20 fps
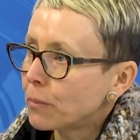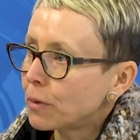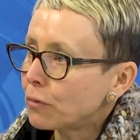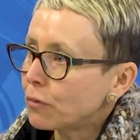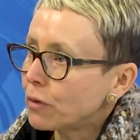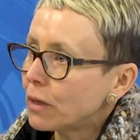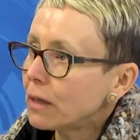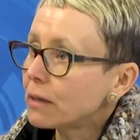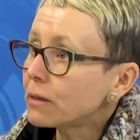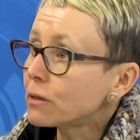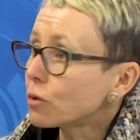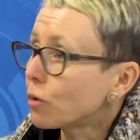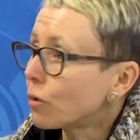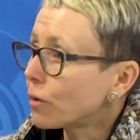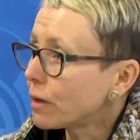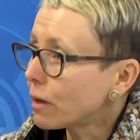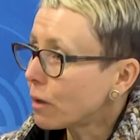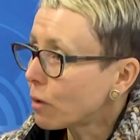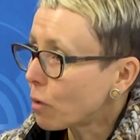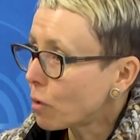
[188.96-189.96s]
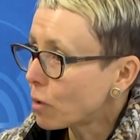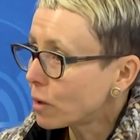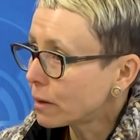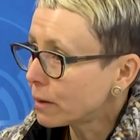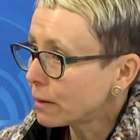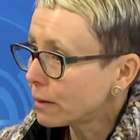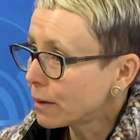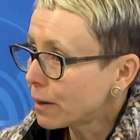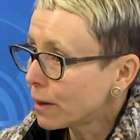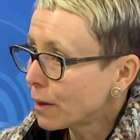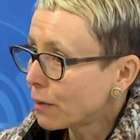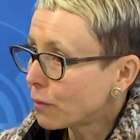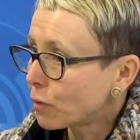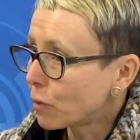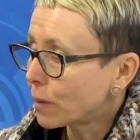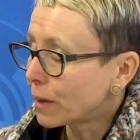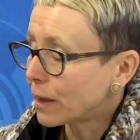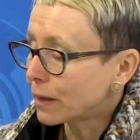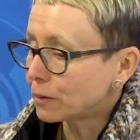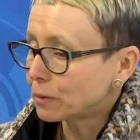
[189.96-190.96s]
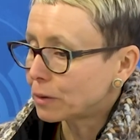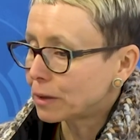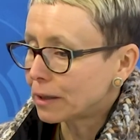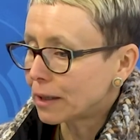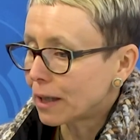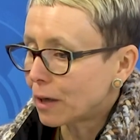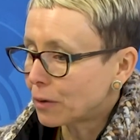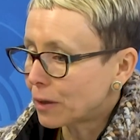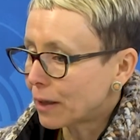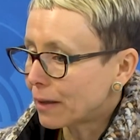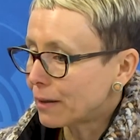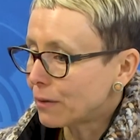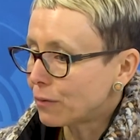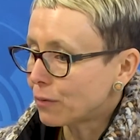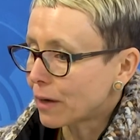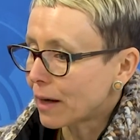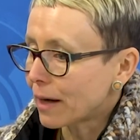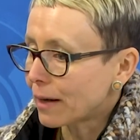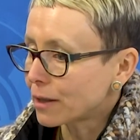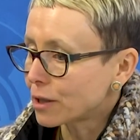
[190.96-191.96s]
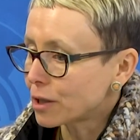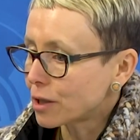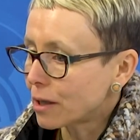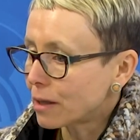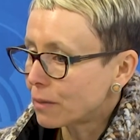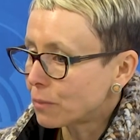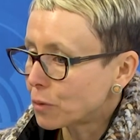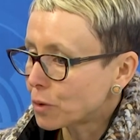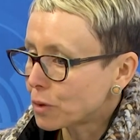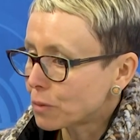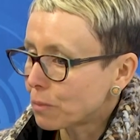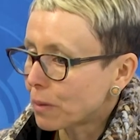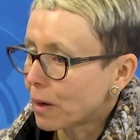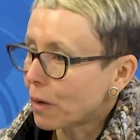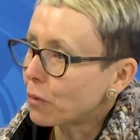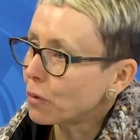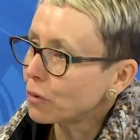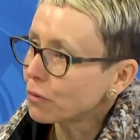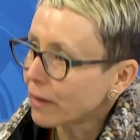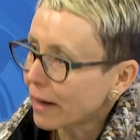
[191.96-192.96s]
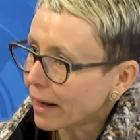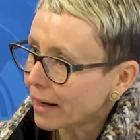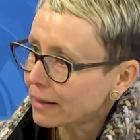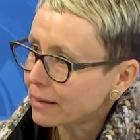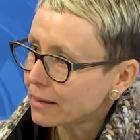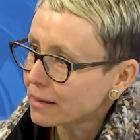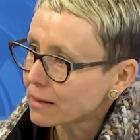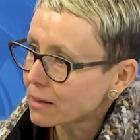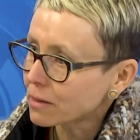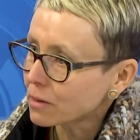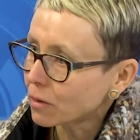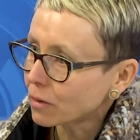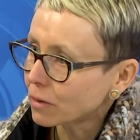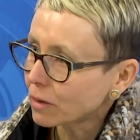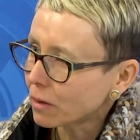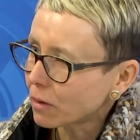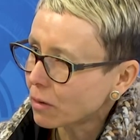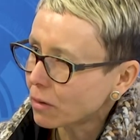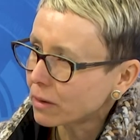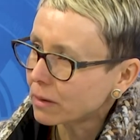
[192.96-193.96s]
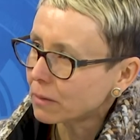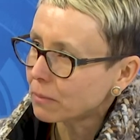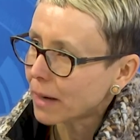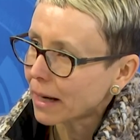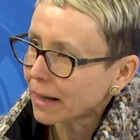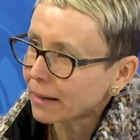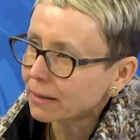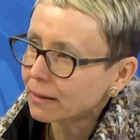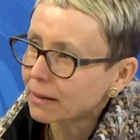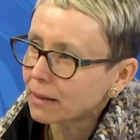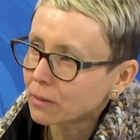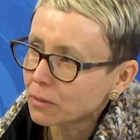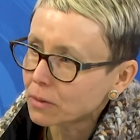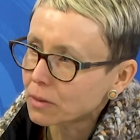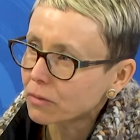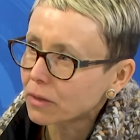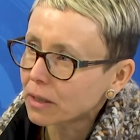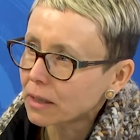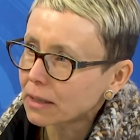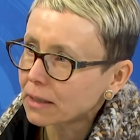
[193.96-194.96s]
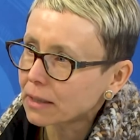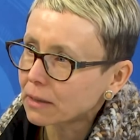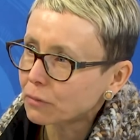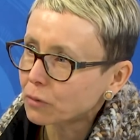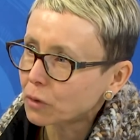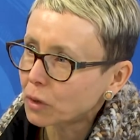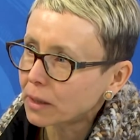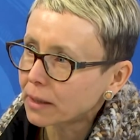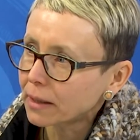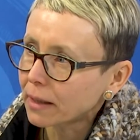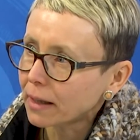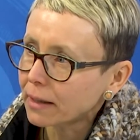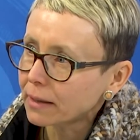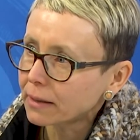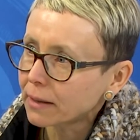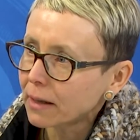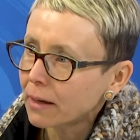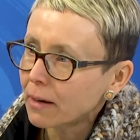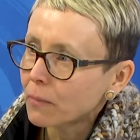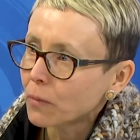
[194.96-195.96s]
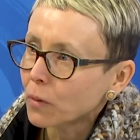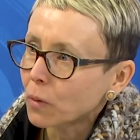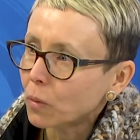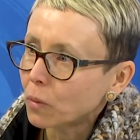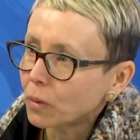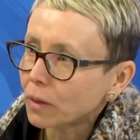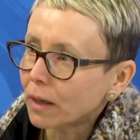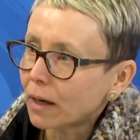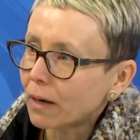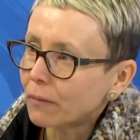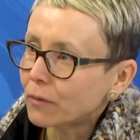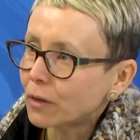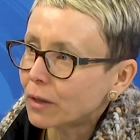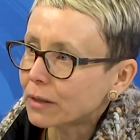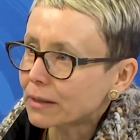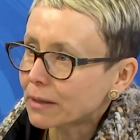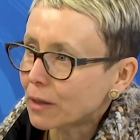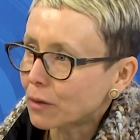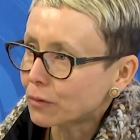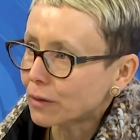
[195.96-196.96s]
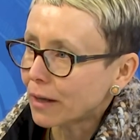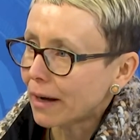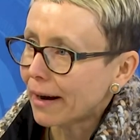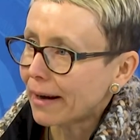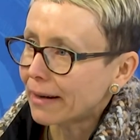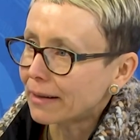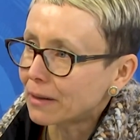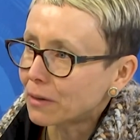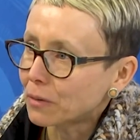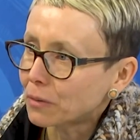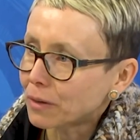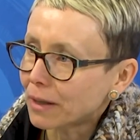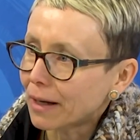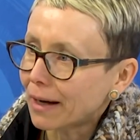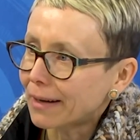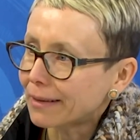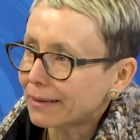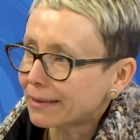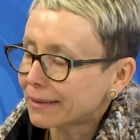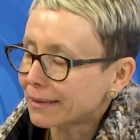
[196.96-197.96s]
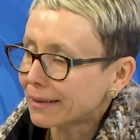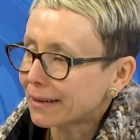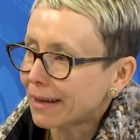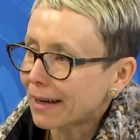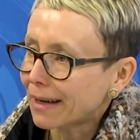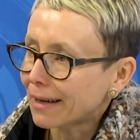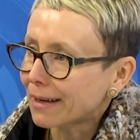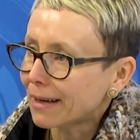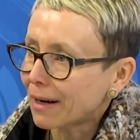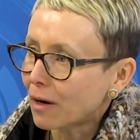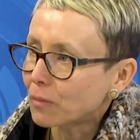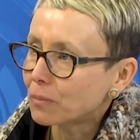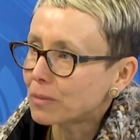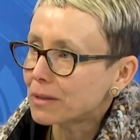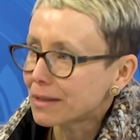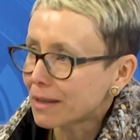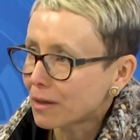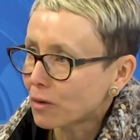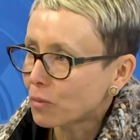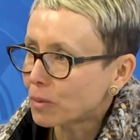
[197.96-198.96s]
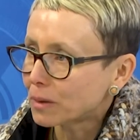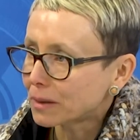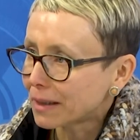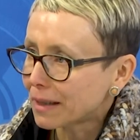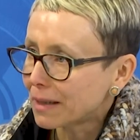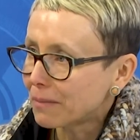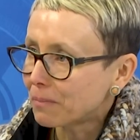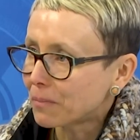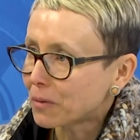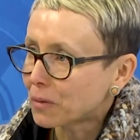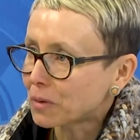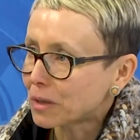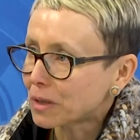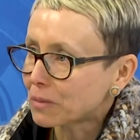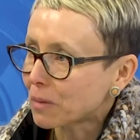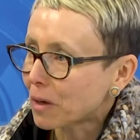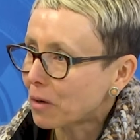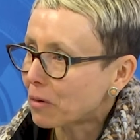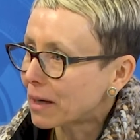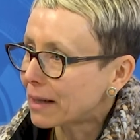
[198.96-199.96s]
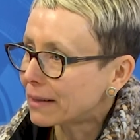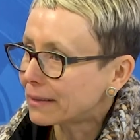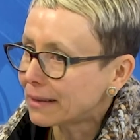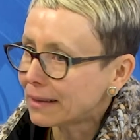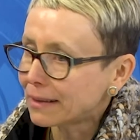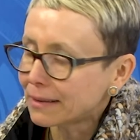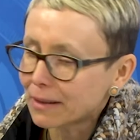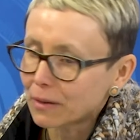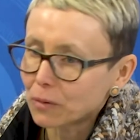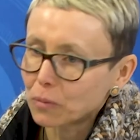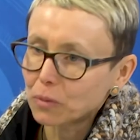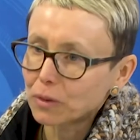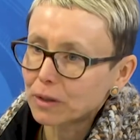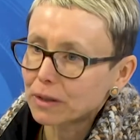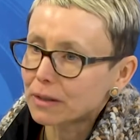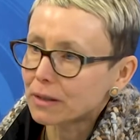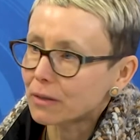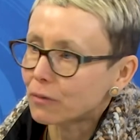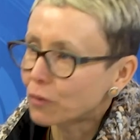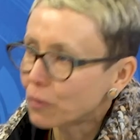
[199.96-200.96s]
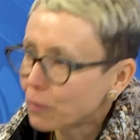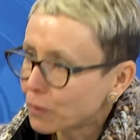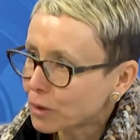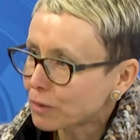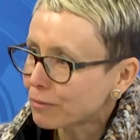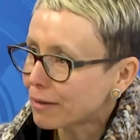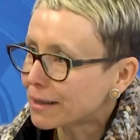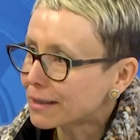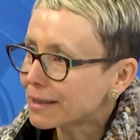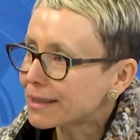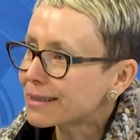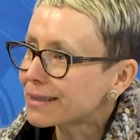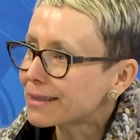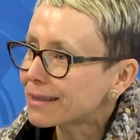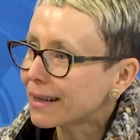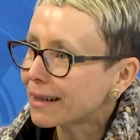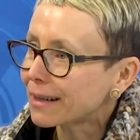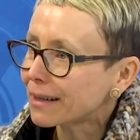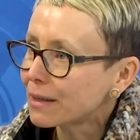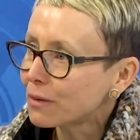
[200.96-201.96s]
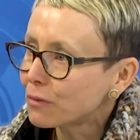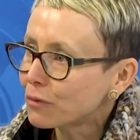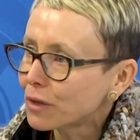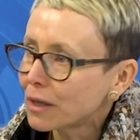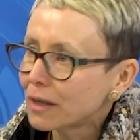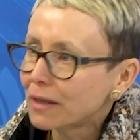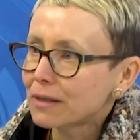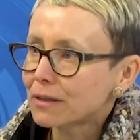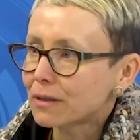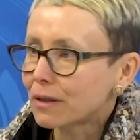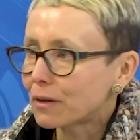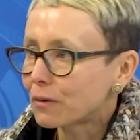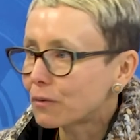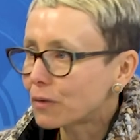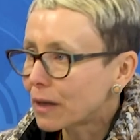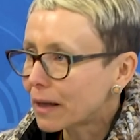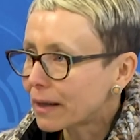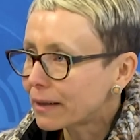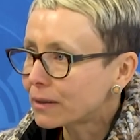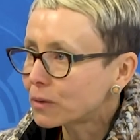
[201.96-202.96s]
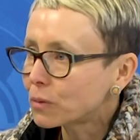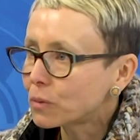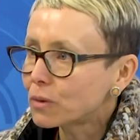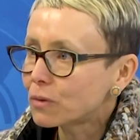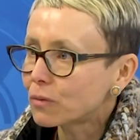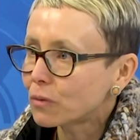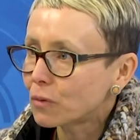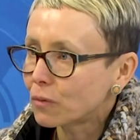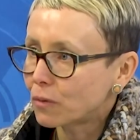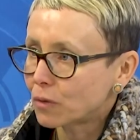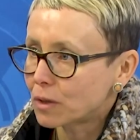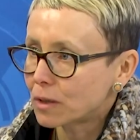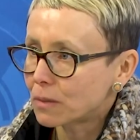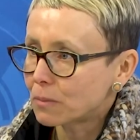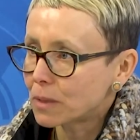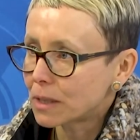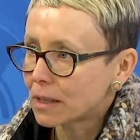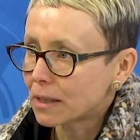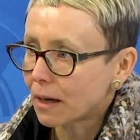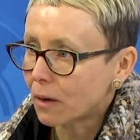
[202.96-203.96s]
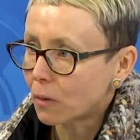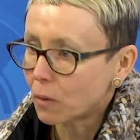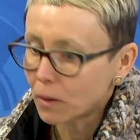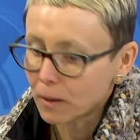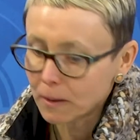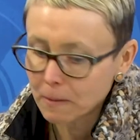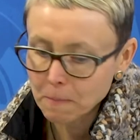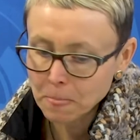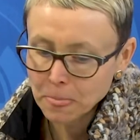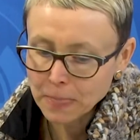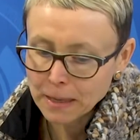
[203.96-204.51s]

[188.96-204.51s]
mit vielen Sonderlocken, wo man natürlich auch dann die Frage stellen muss, brauchen wir all diese Sonderlocken? Machen die uns wirklich erfolgreich? Oder haben wir es auf der einen oder anderen Ecke auch ein bisschen übertrieben? Und es braucht halt nicht den 125. Tarif, sondern vielleicht tun es 75 auch. Mhm.